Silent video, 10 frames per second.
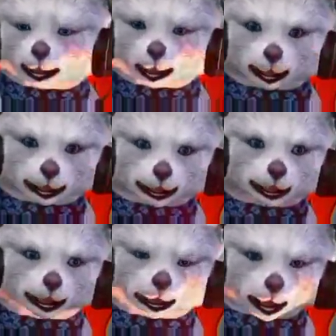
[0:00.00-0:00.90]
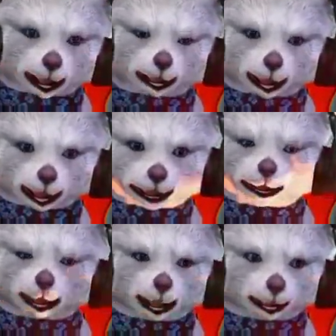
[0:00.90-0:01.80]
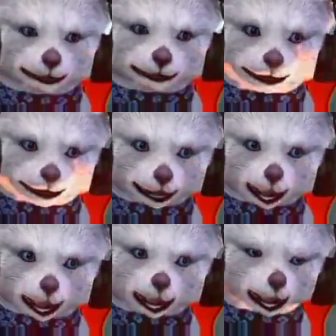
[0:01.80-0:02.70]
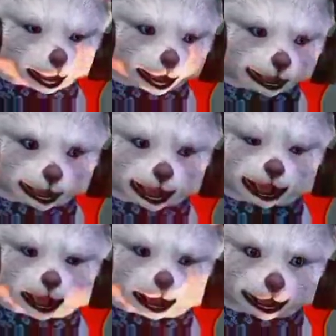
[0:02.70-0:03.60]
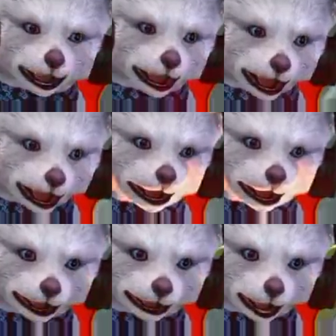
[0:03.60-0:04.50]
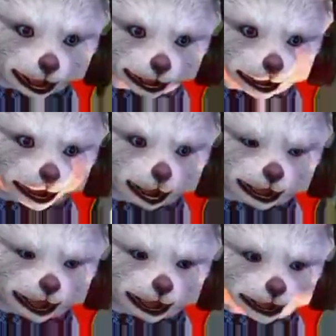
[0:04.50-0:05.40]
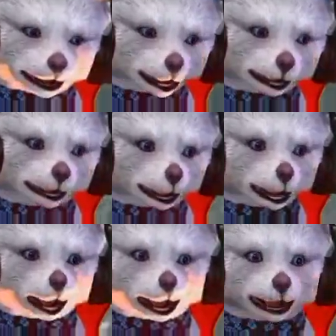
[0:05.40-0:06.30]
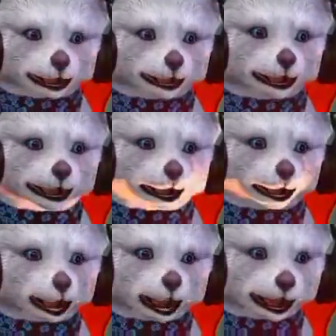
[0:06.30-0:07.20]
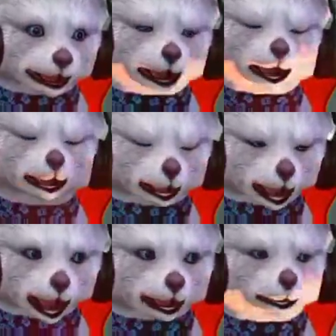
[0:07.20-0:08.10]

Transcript: lagi turun salju ya teman-teman kita gas terus jangan kasih kendor oke mantap kita